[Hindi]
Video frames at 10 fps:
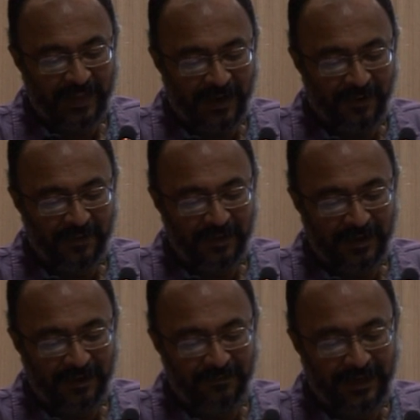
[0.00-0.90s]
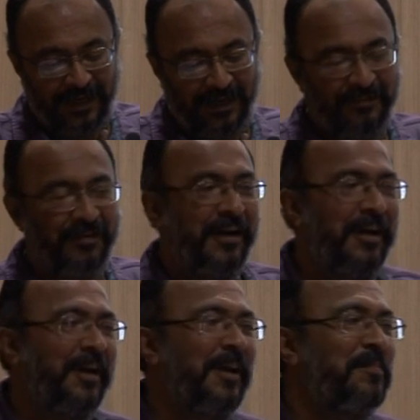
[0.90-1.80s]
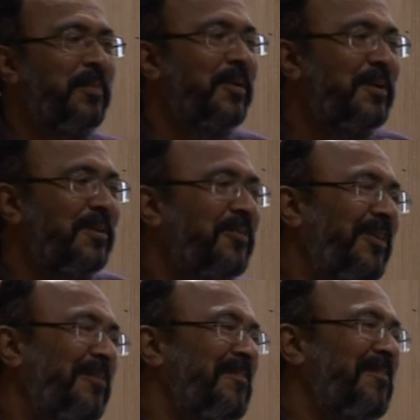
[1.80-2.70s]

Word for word: नाउ अ वेरी वेरी इंपॉर्टेंट फिल्म